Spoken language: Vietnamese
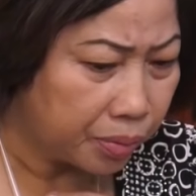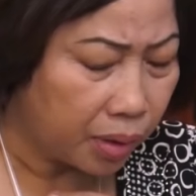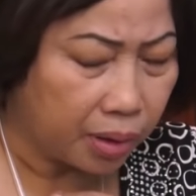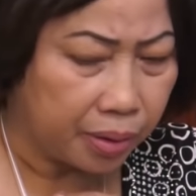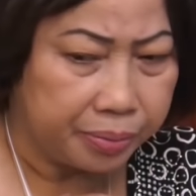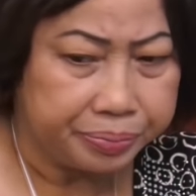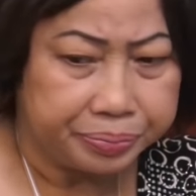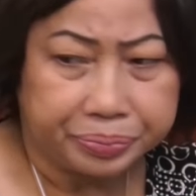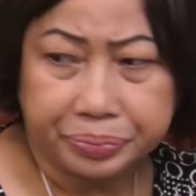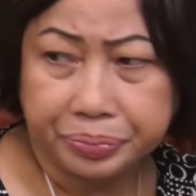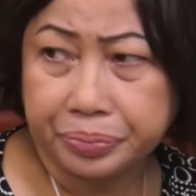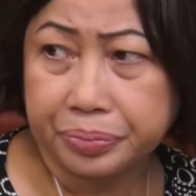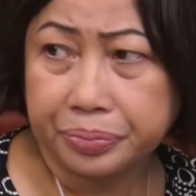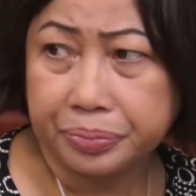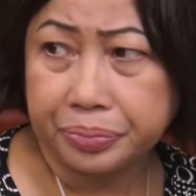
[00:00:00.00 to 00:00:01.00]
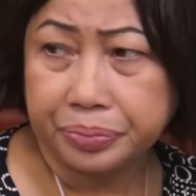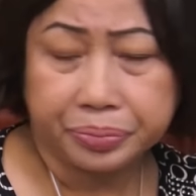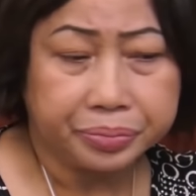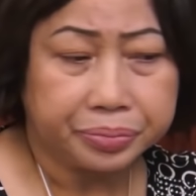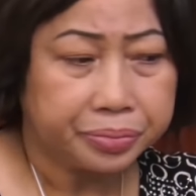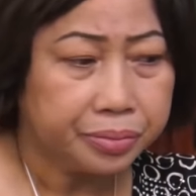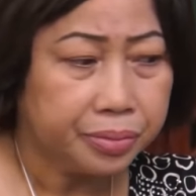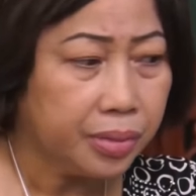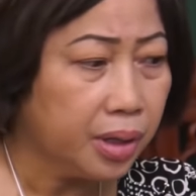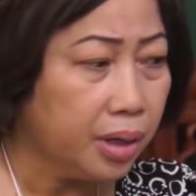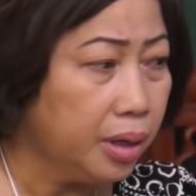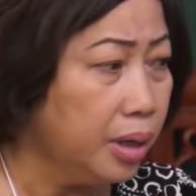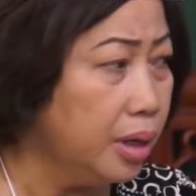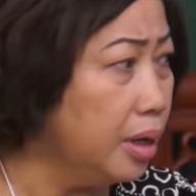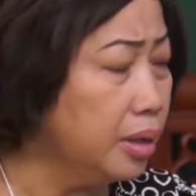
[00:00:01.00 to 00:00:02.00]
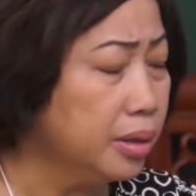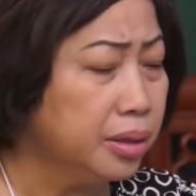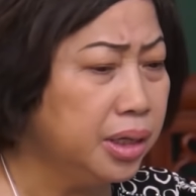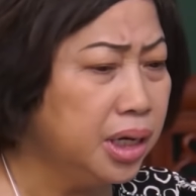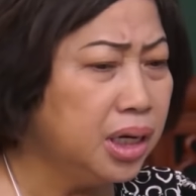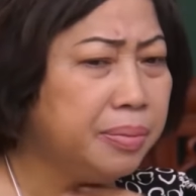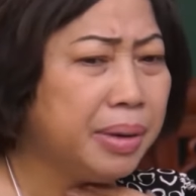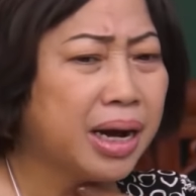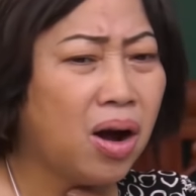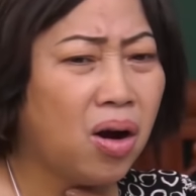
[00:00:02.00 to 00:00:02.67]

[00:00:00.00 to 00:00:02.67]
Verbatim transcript: mẹ sao vậy mẹ mẹ sao vậy tự nhiên nó